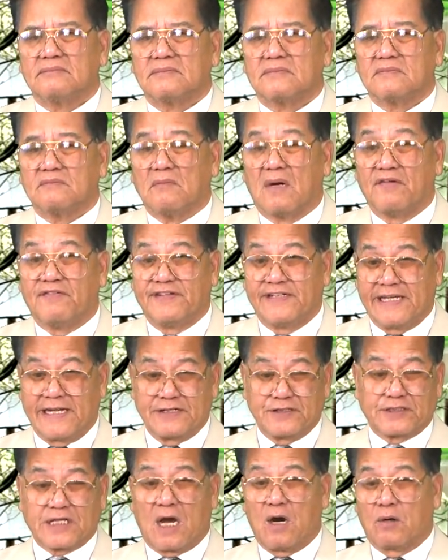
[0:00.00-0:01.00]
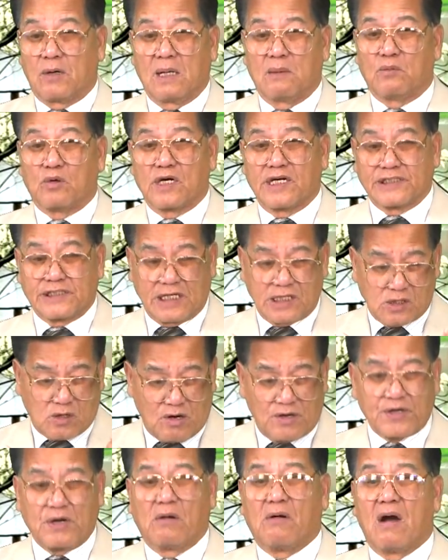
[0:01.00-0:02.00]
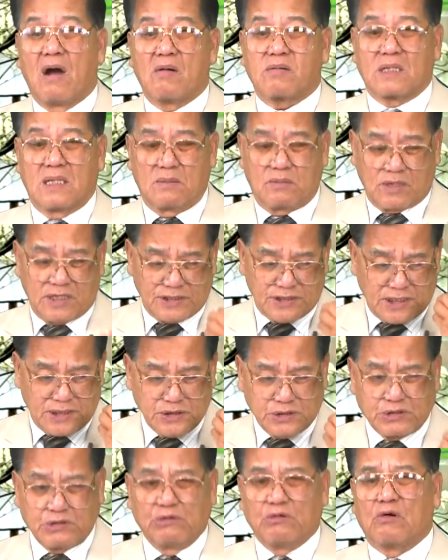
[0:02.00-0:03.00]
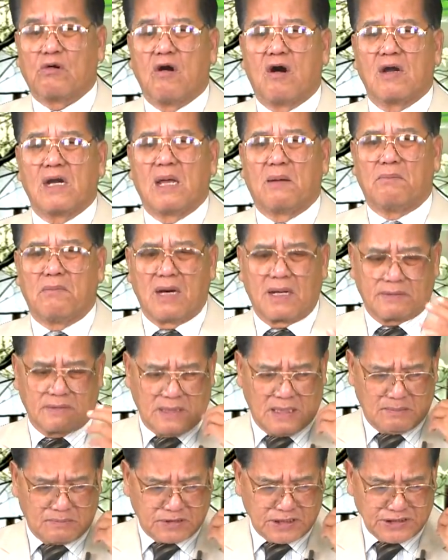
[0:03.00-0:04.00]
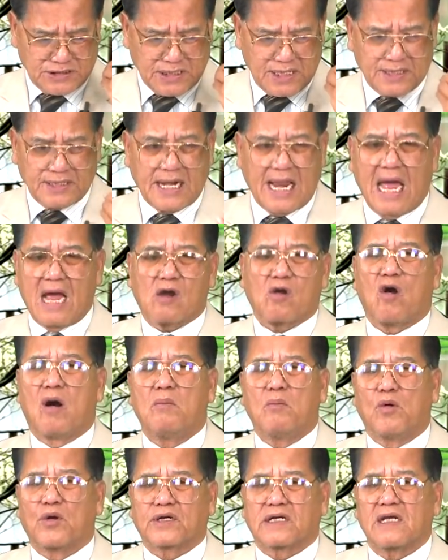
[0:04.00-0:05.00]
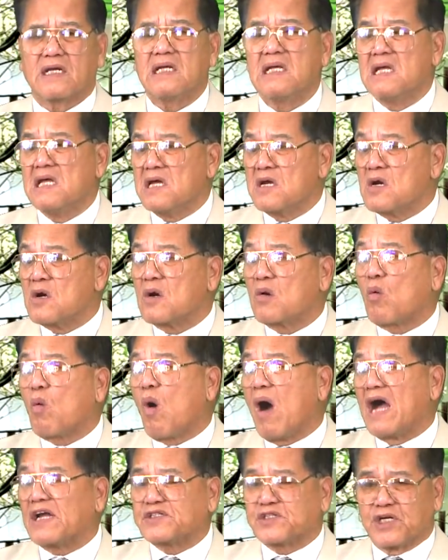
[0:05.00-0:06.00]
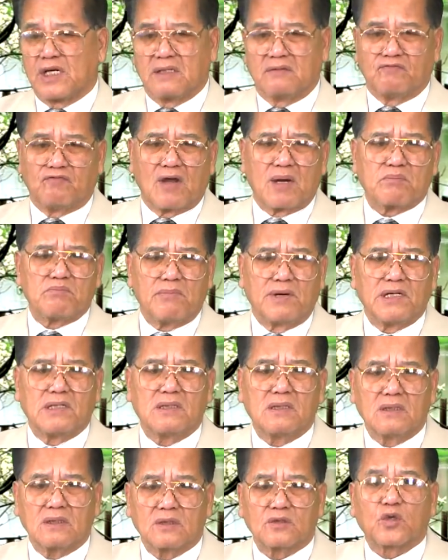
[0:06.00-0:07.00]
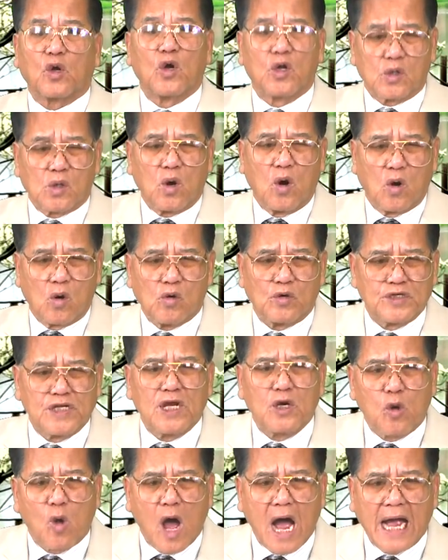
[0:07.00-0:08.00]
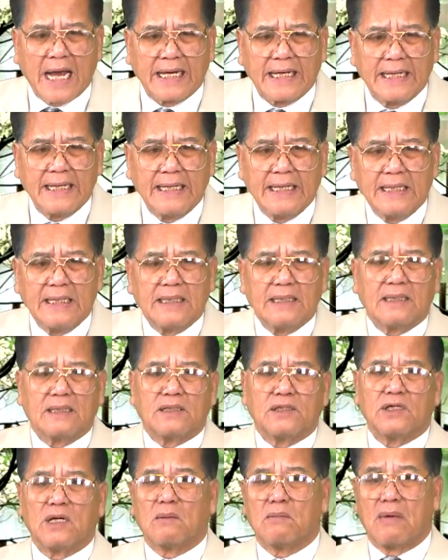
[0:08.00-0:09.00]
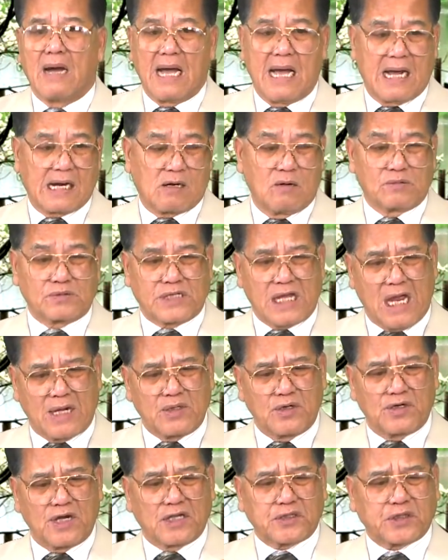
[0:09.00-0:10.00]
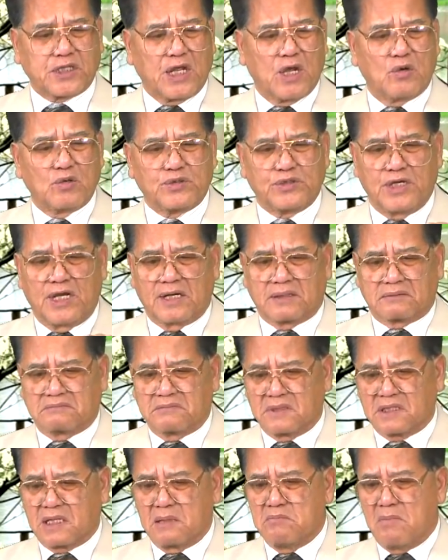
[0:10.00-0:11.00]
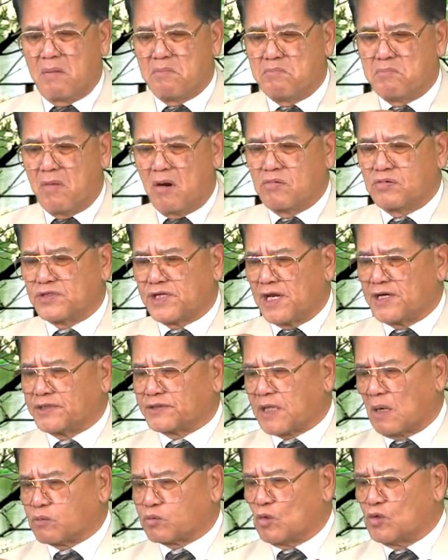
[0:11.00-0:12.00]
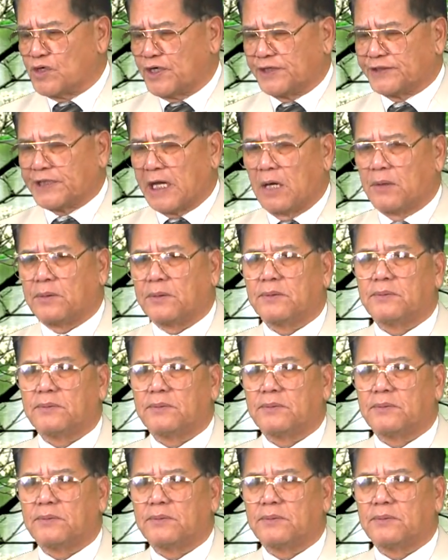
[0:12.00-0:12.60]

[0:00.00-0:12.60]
Bởi vì dân Tàu là một cái dân có đầu óc, là một cái dân chịu khó làm ăn, là một cái dân đã có một cái quá trình văn minh tối cổ của nhân loại. Nhưng mà Cộng sản nó đã tiêu diệt cái mầm mống dân tộc của người Tàu.